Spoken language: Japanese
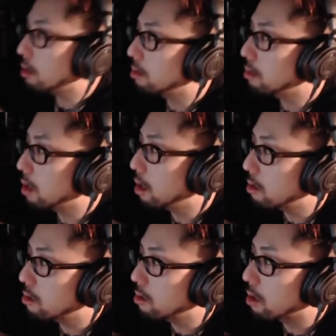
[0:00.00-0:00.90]
ル係
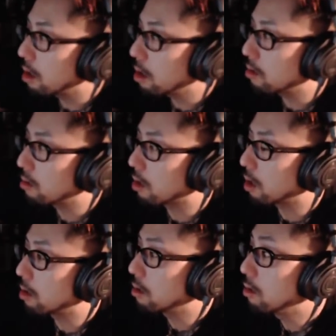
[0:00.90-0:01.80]
数で出てくるんじゃな
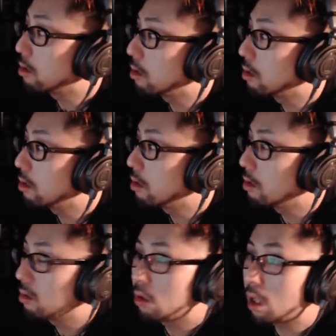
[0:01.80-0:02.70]
いの？
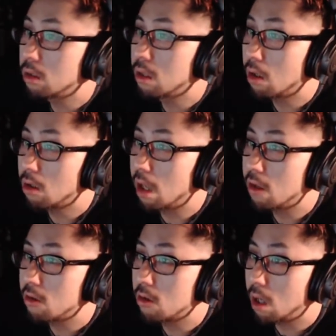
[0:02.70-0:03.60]
フラクタル係
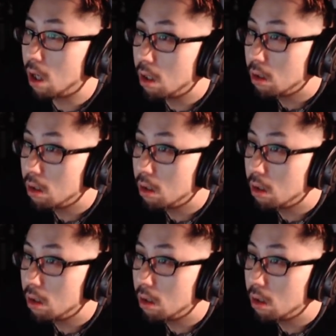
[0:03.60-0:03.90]
数か。